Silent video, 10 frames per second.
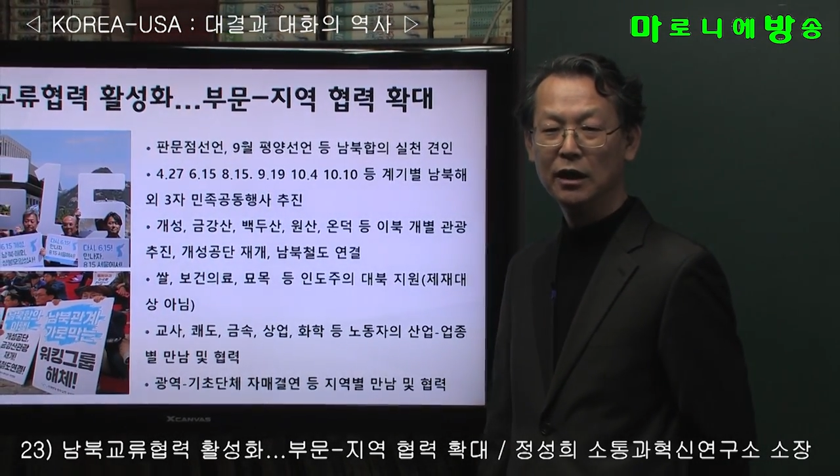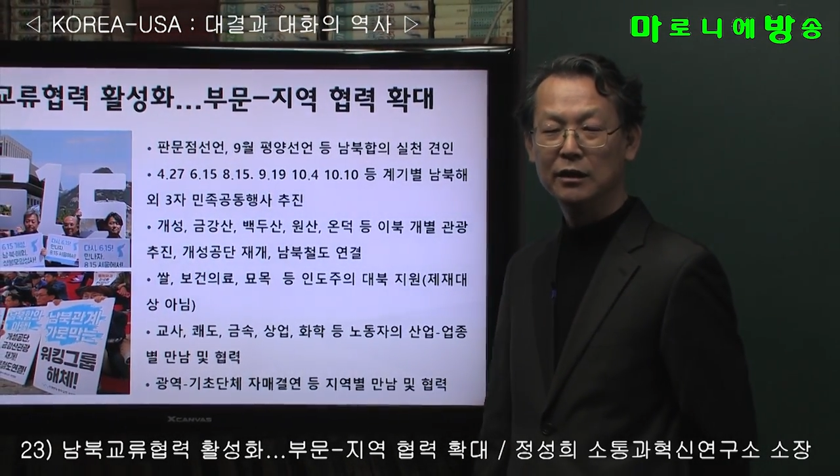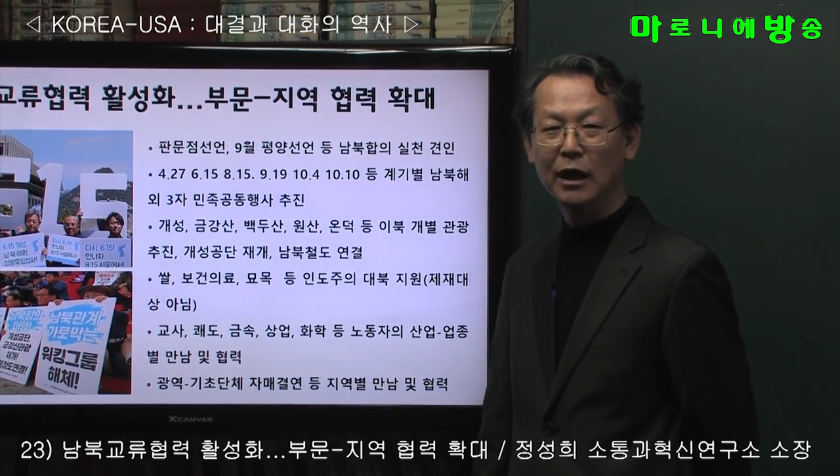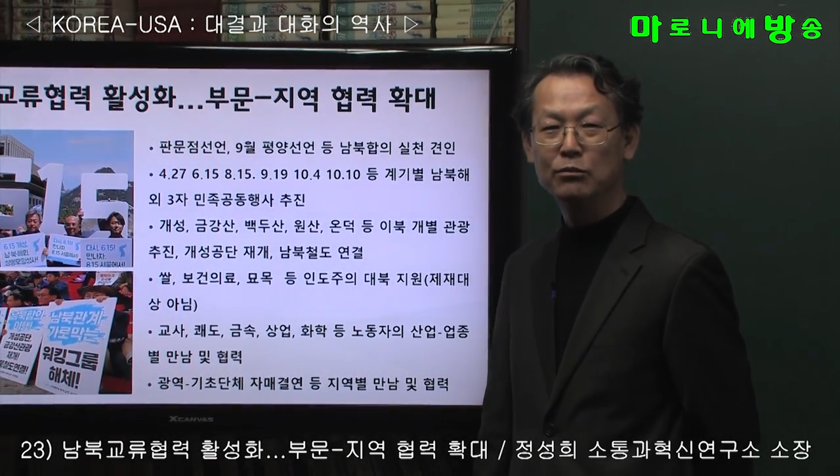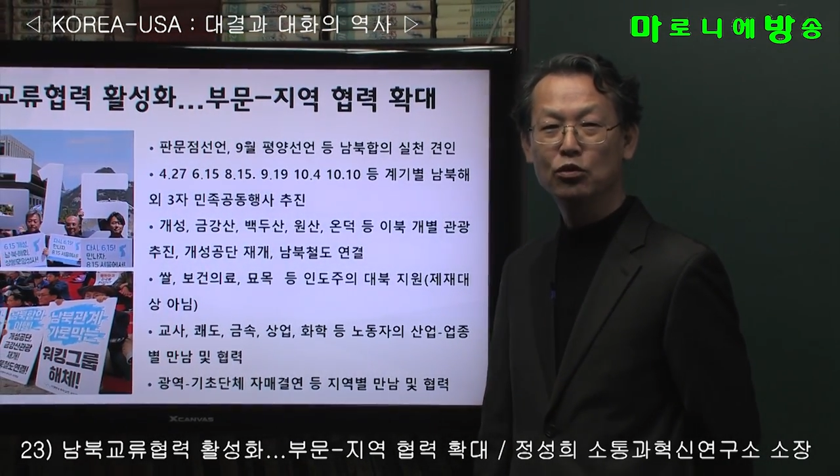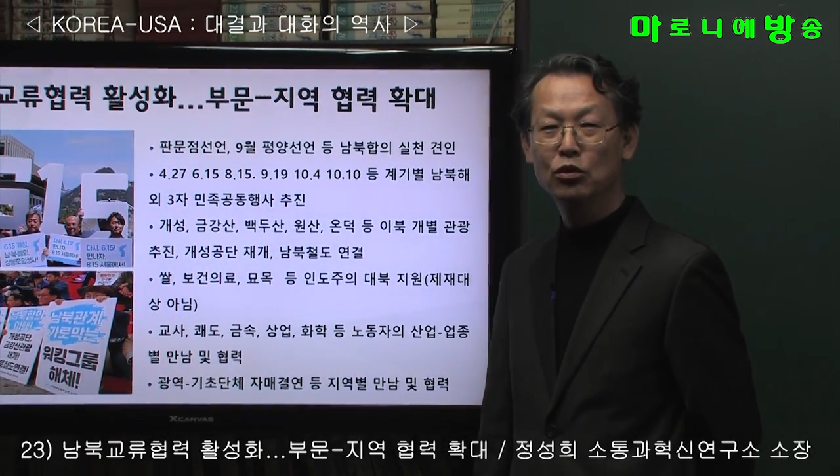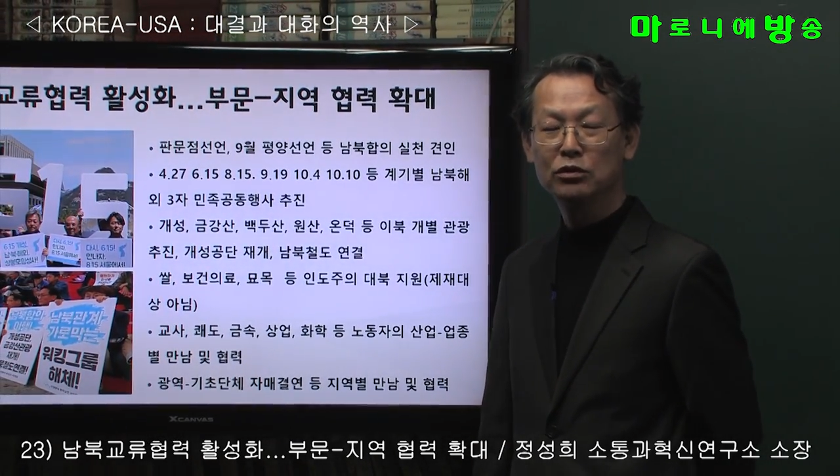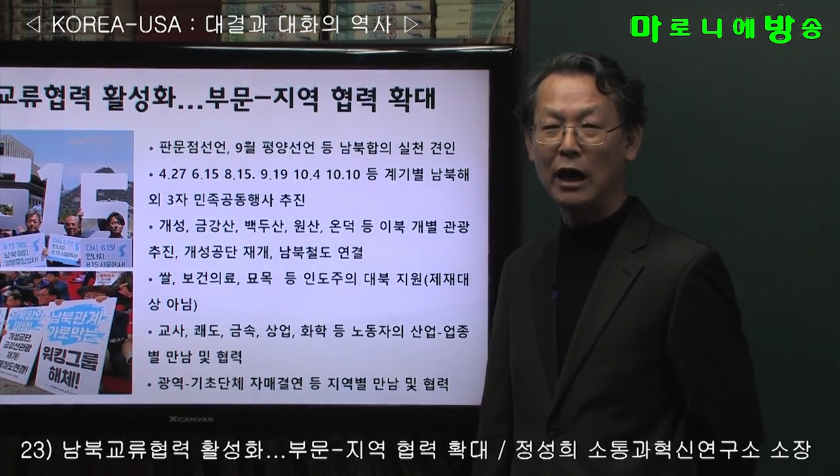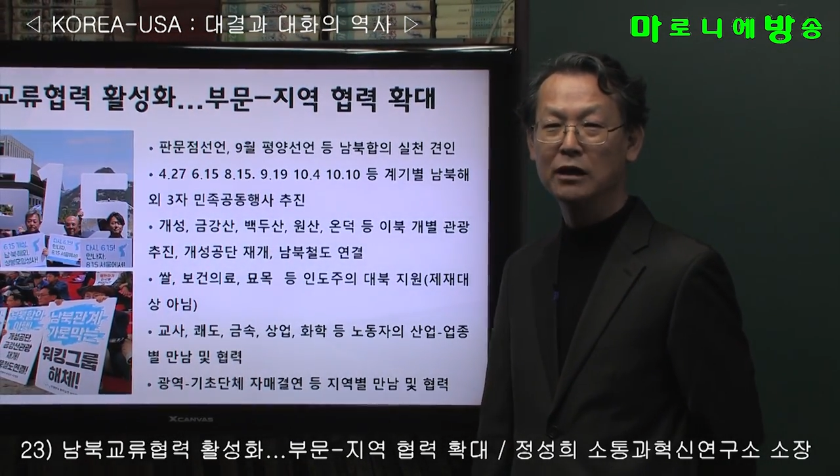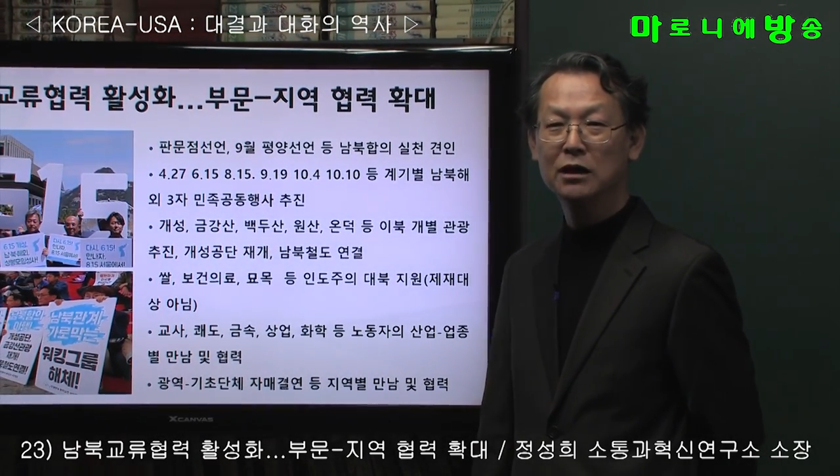남쪽은
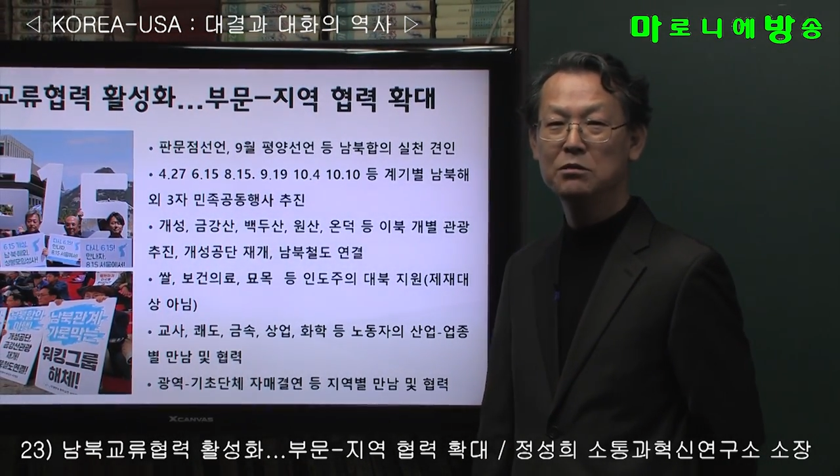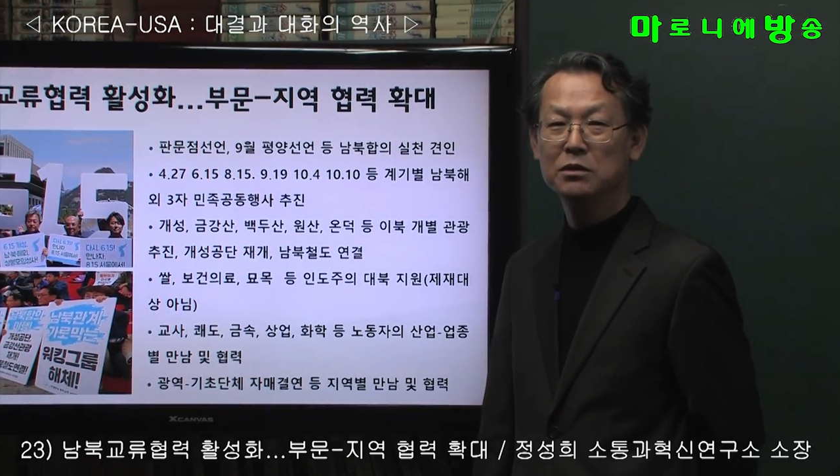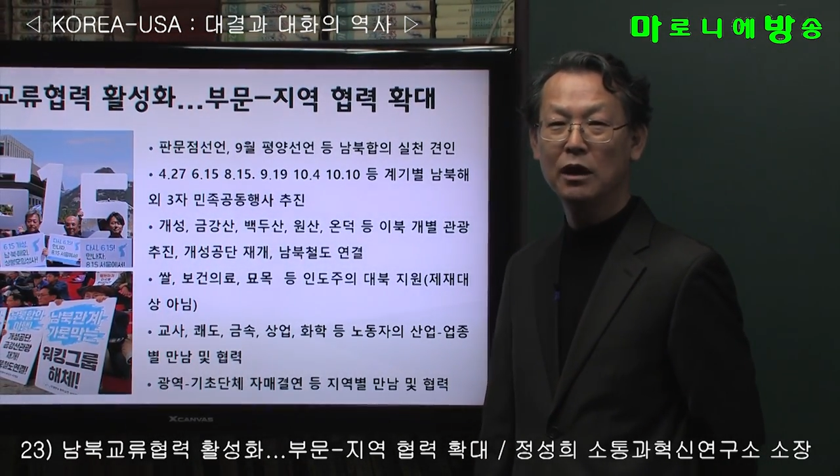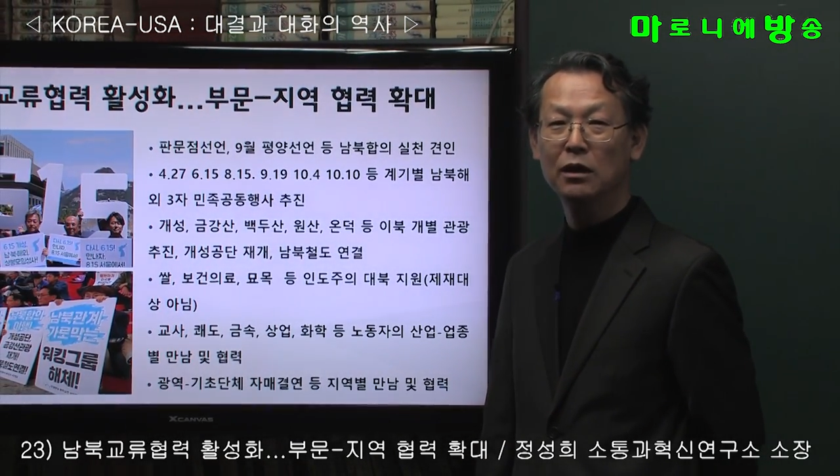단거리 미사일